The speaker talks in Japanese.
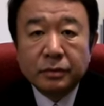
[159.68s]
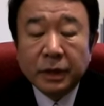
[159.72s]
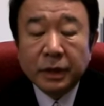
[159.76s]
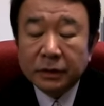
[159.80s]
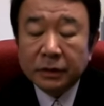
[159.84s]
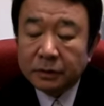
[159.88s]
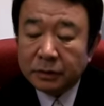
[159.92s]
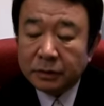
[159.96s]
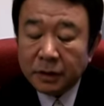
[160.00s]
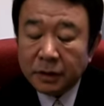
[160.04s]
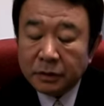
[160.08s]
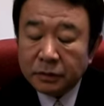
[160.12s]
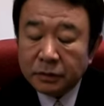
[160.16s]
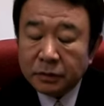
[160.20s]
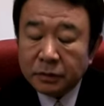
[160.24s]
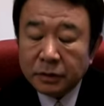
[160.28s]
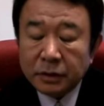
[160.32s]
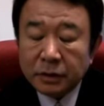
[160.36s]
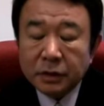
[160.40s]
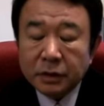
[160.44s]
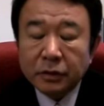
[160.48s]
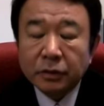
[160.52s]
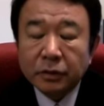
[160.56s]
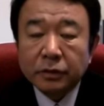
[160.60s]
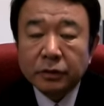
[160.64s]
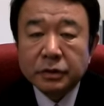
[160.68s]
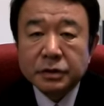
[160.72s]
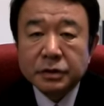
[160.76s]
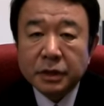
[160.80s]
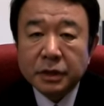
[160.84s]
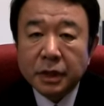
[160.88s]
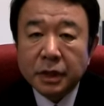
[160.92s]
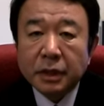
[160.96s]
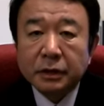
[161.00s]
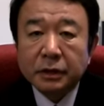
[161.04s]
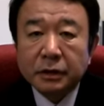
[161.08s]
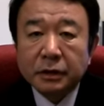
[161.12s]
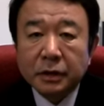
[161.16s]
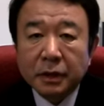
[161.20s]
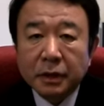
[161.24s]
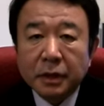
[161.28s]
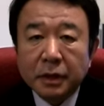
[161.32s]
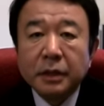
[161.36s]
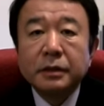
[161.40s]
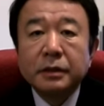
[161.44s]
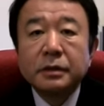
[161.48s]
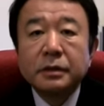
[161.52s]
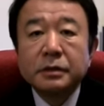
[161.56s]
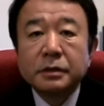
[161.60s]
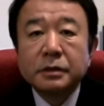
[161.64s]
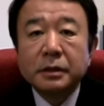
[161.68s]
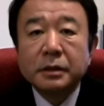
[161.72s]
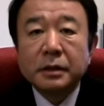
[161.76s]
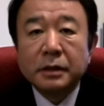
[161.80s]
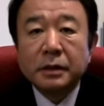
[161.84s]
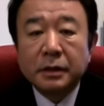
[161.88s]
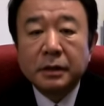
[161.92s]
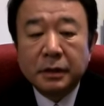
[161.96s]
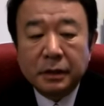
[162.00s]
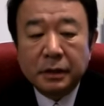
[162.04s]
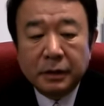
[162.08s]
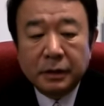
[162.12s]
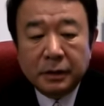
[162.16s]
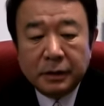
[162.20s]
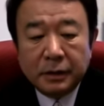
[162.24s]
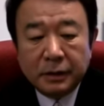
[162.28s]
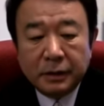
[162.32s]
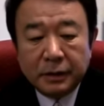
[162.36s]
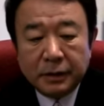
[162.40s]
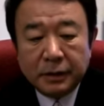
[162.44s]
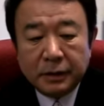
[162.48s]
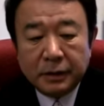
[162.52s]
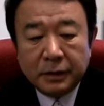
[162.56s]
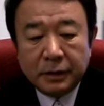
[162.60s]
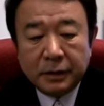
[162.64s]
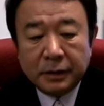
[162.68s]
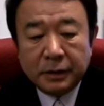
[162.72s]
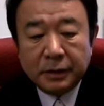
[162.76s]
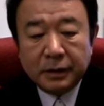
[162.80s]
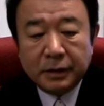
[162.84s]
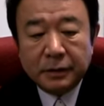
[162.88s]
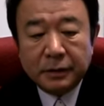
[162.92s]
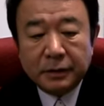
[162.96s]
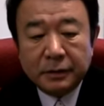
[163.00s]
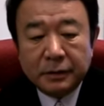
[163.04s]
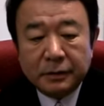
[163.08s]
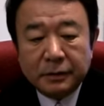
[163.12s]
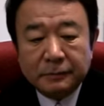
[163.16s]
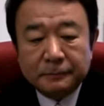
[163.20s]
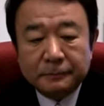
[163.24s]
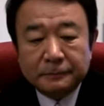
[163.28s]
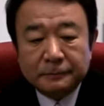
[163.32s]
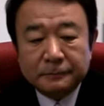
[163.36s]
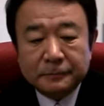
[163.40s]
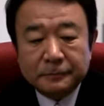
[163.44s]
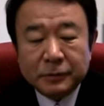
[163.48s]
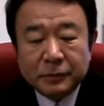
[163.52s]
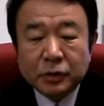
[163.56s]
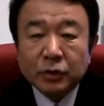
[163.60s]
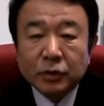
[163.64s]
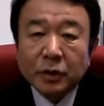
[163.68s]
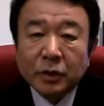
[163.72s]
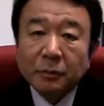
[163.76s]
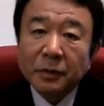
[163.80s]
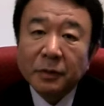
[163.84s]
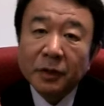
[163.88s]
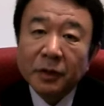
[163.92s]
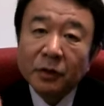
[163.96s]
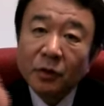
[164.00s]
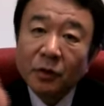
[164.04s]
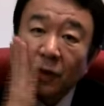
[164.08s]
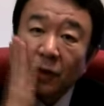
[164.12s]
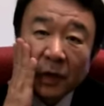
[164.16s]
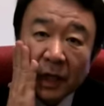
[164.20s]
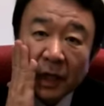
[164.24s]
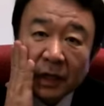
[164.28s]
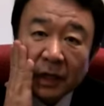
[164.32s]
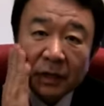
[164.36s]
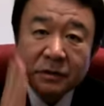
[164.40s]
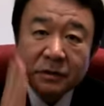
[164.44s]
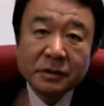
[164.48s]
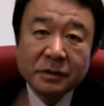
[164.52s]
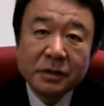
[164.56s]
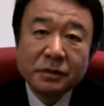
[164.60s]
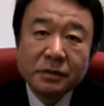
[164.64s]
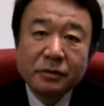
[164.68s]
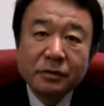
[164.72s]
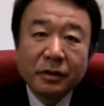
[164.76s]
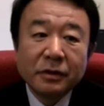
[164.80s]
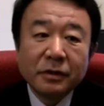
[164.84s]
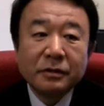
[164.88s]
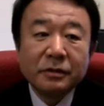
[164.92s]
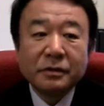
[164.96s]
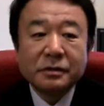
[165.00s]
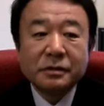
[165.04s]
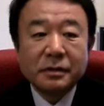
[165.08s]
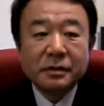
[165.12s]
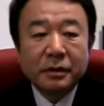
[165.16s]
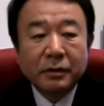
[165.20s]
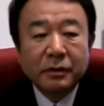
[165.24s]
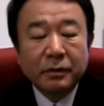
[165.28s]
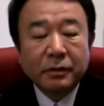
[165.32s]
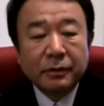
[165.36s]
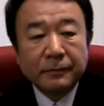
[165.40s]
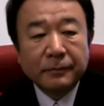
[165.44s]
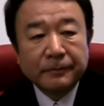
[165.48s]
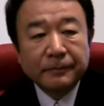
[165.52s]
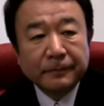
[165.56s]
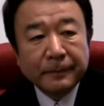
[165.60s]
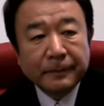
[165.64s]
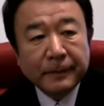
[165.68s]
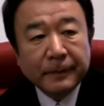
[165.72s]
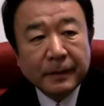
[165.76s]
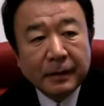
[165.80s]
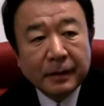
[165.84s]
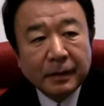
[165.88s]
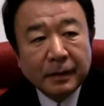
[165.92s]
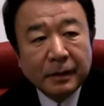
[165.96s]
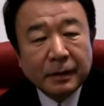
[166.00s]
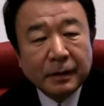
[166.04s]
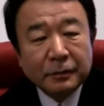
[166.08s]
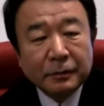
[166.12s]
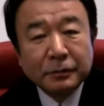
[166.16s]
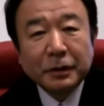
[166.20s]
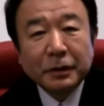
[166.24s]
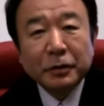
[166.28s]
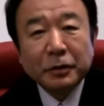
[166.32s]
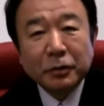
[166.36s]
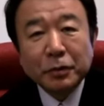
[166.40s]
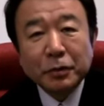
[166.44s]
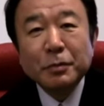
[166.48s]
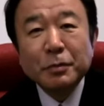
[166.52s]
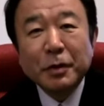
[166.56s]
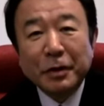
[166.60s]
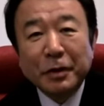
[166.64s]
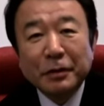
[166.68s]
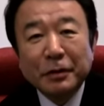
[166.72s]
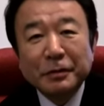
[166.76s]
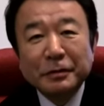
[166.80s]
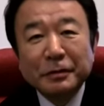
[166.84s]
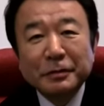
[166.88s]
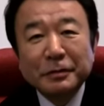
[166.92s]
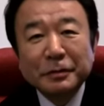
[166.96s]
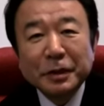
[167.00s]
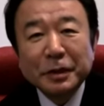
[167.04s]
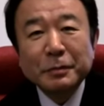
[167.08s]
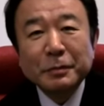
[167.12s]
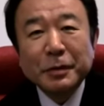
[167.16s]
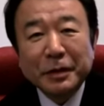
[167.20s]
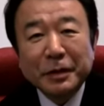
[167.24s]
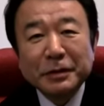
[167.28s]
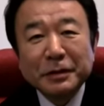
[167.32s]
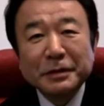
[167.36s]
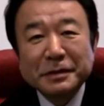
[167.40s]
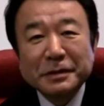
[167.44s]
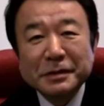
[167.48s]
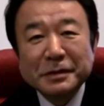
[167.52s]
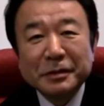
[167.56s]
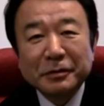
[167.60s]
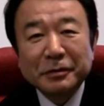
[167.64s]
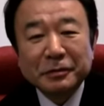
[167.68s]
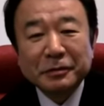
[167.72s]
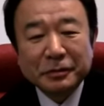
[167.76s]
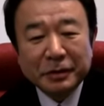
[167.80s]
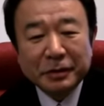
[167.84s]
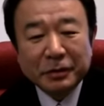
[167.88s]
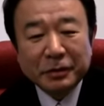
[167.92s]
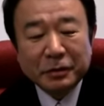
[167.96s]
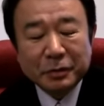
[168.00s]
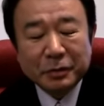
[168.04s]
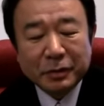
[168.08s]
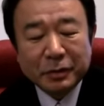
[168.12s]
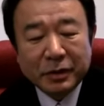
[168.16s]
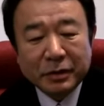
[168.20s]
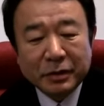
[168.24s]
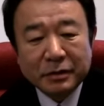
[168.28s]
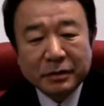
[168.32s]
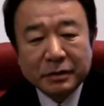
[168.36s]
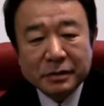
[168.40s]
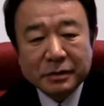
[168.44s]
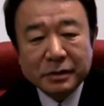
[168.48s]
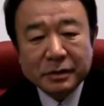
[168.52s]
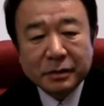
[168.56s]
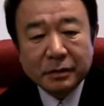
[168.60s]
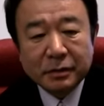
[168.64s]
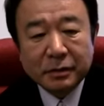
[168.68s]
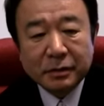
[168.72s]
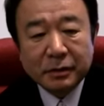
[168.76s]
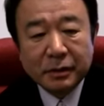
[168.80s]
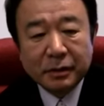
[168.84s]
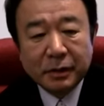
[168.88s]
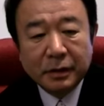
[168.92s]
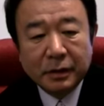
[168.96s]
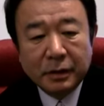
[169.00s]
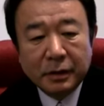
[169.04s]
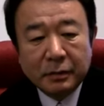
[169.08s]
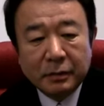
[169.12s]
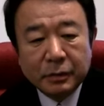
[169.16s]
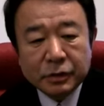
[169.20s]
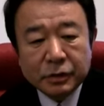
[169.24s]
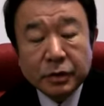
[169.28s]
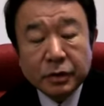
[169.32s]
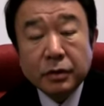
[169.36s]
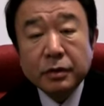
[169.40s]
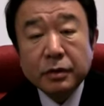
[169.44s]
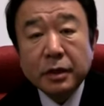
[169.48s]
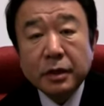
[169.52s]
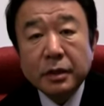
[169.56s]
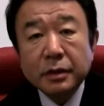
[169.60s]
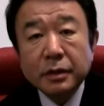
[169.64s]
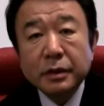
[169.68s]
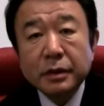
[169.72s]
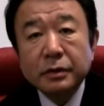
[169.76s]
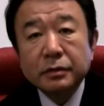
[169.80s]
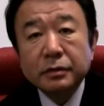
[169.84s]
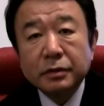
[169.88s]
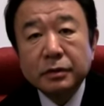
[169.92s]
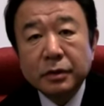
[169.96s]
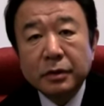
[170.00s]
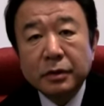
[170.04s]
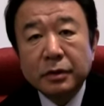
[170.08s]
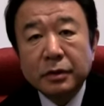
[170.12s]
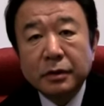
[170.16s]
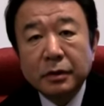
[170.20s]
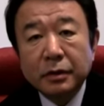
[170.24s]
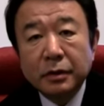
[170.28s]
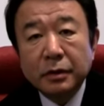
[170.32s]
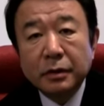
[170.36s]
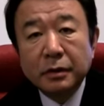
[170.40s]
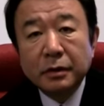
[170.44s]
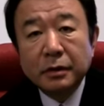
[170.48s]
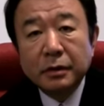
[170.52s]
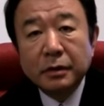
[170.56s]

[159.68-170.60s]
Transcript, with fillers: 全くといいほどしなかったからです、えー、ちょっとやっぱり今日ね滑舌悪いんですけど普段よりも普段も悪いですけど普段よりも悪いんですけどそれを考えると